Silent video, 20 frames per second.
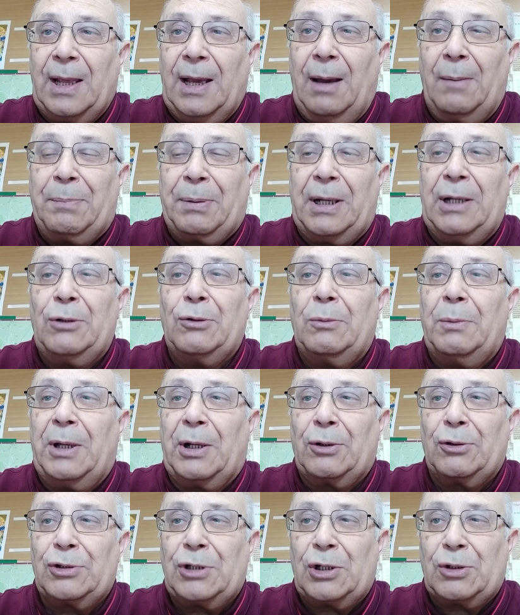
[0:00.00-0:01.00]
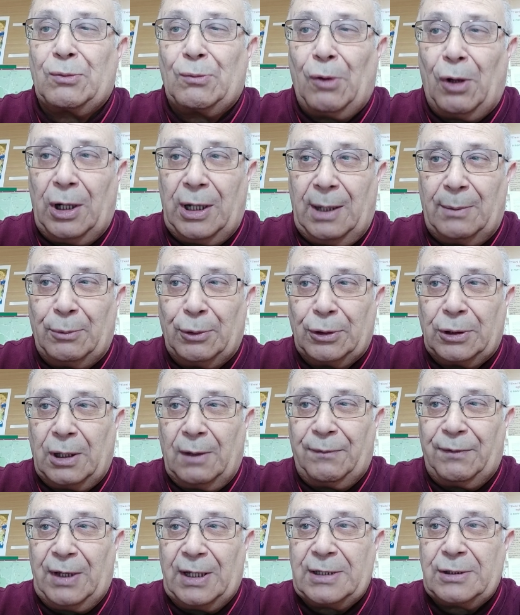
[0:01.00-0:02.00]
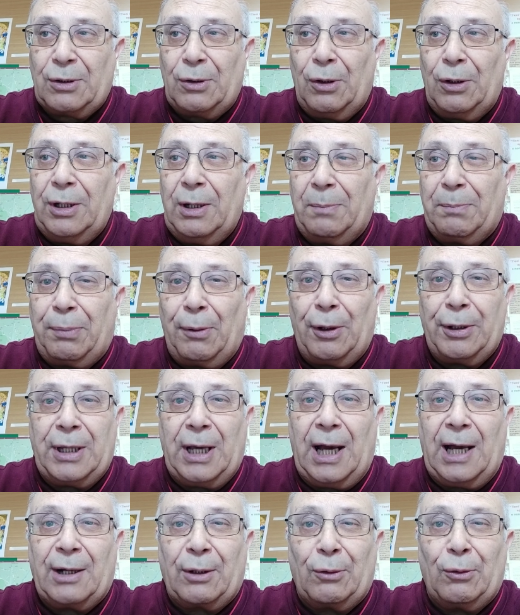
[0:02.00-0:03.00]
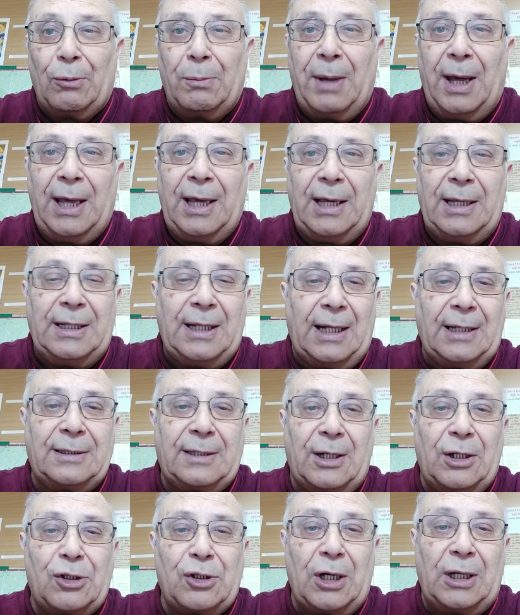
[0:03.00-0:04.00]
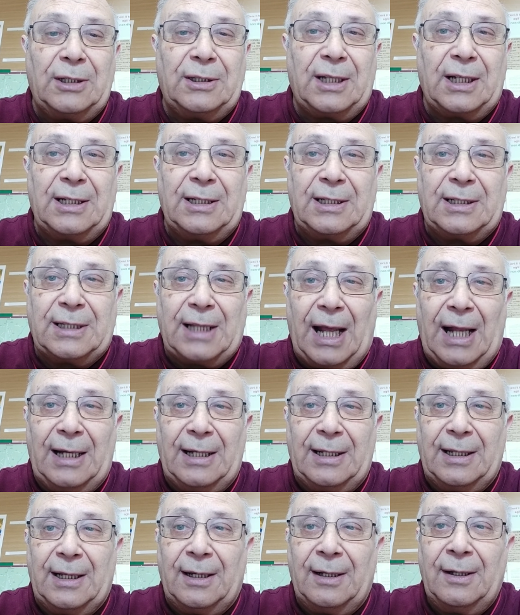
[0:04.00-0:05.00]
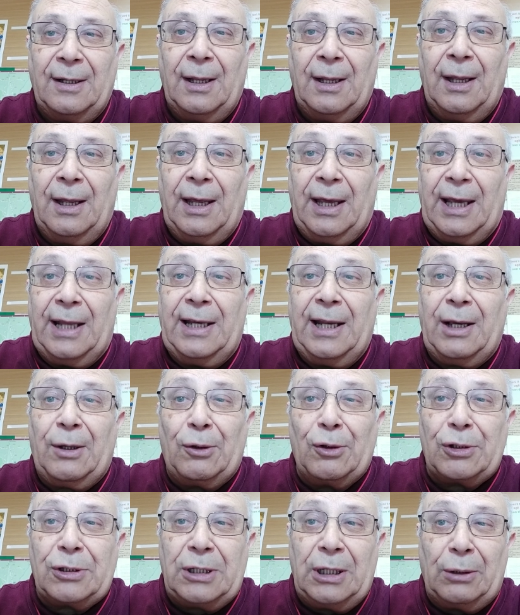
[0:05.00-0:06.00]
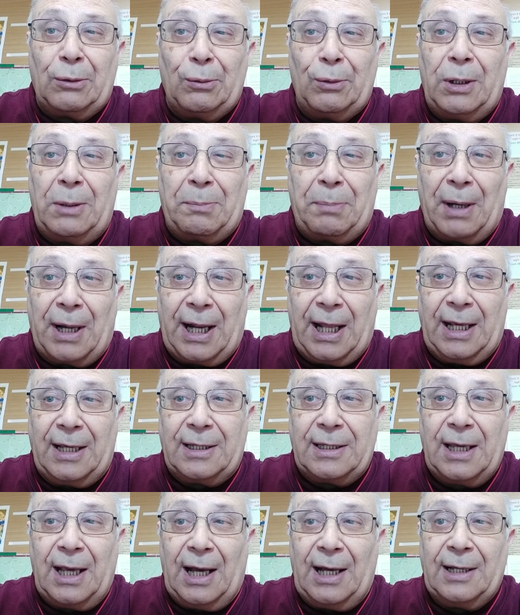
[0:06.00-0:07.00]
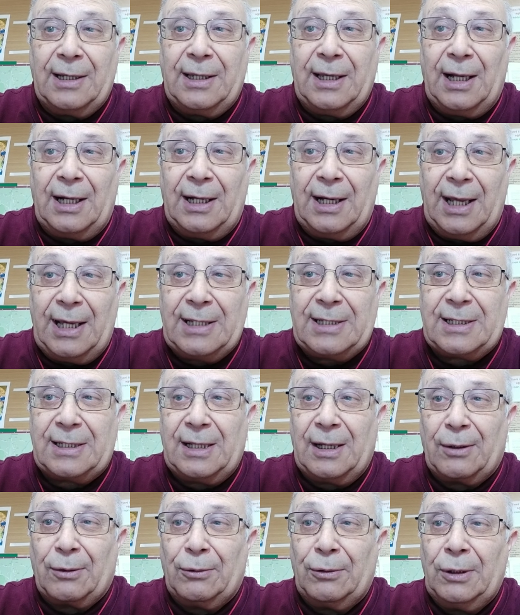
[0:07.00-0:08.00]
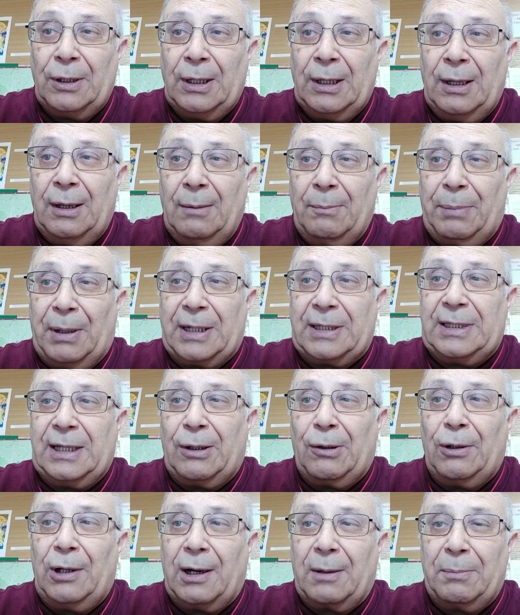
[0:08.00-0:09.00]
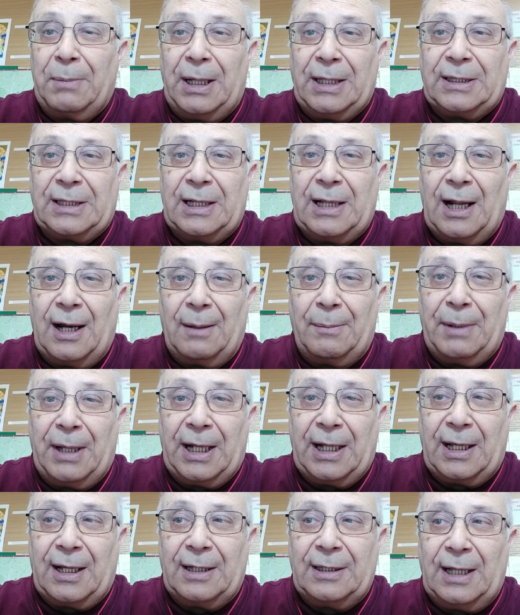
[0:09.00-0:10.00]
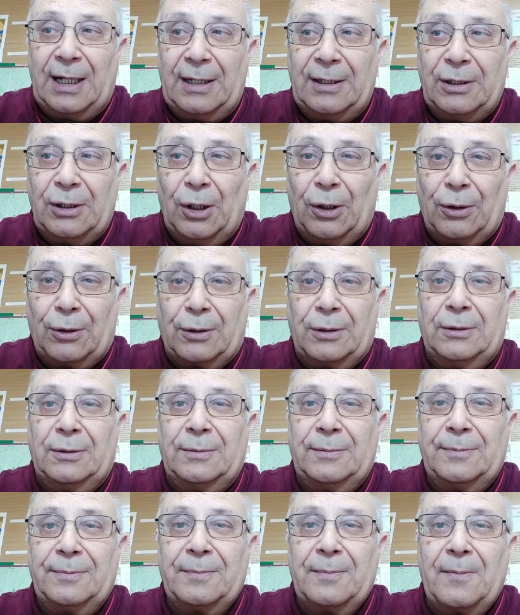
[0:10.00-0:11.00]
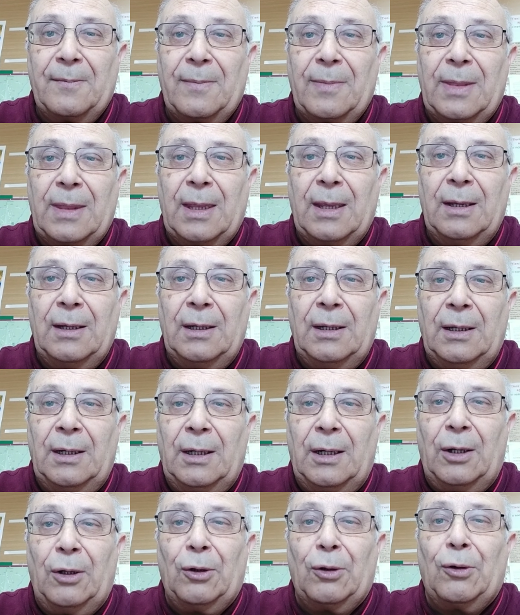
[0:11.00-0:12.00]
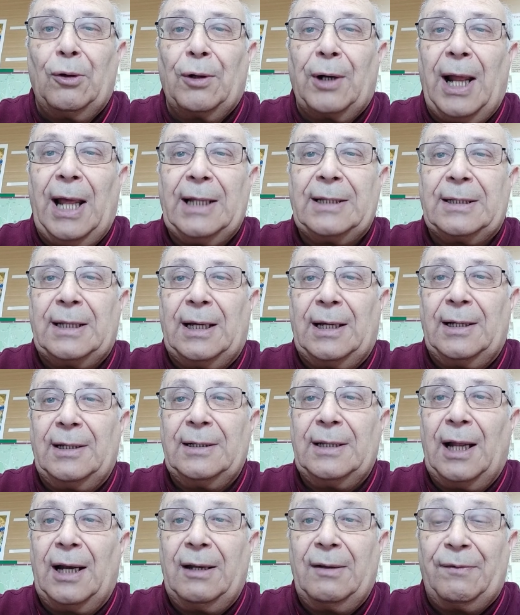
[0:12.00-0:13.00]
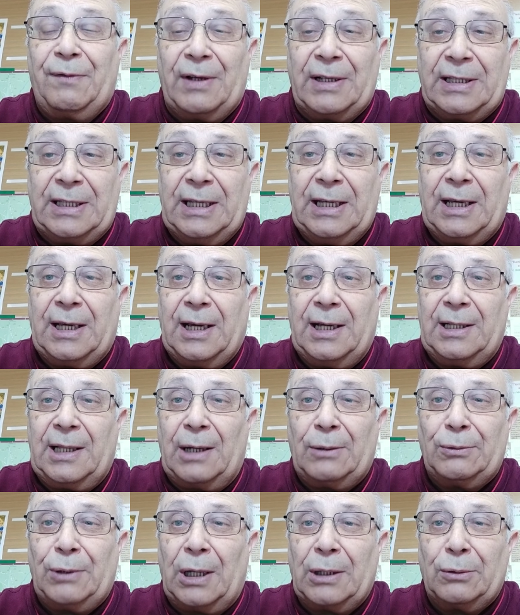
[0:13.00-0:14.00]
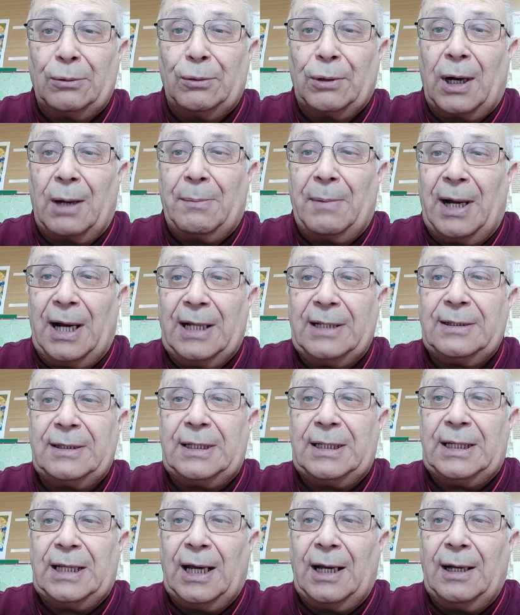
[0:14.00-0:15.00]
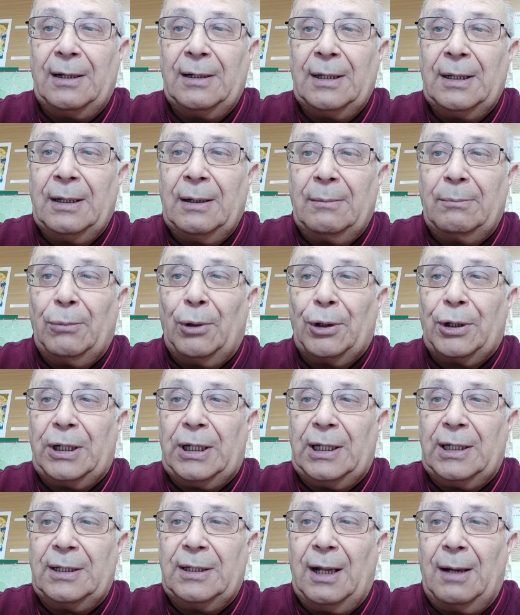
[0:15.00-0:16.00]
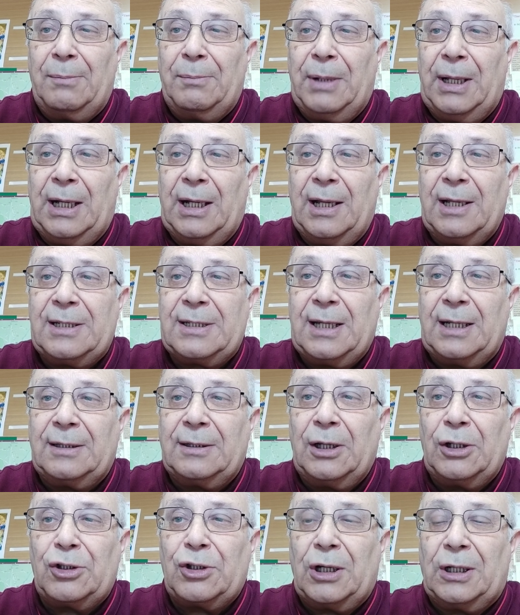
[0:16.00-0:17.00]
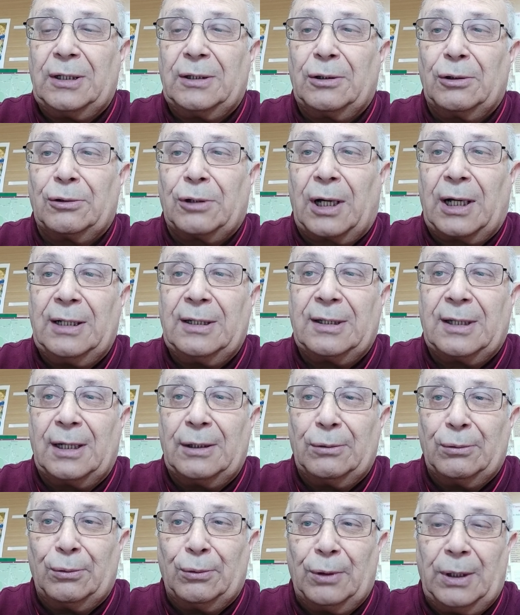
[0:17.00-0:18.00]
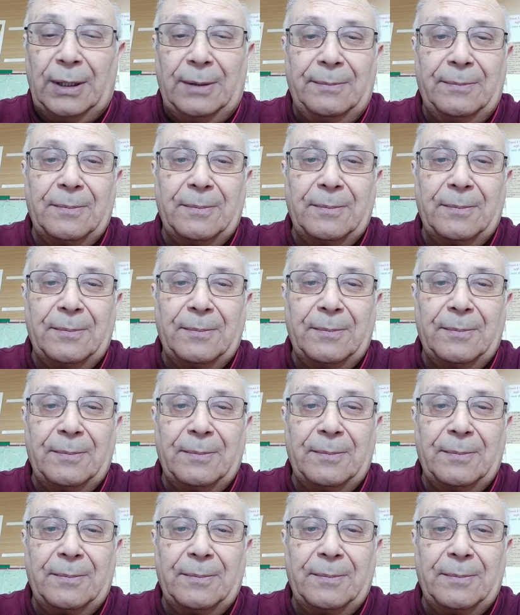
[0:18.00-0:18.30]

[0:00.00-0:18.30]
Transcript: Aprì numerose scuole a Montefiascone, poi a Roma e in altri centri d'Italia e ne costituì parecchie anche all'estero, particolarmente nell'America del Nord. Logorata dalle fatiche e da una dura malattia, morì nel 1732.